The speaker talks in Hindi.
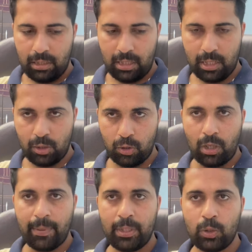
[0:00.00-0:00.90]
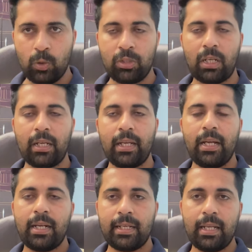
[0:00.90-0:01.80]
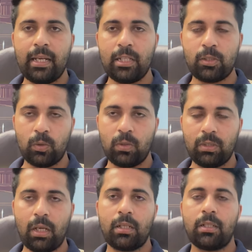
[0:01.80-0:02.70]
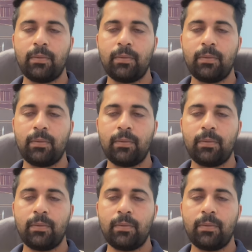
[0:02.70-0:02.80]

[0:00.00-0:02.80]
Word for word: ये जो अभी जून चल रहा है अठारह जून तक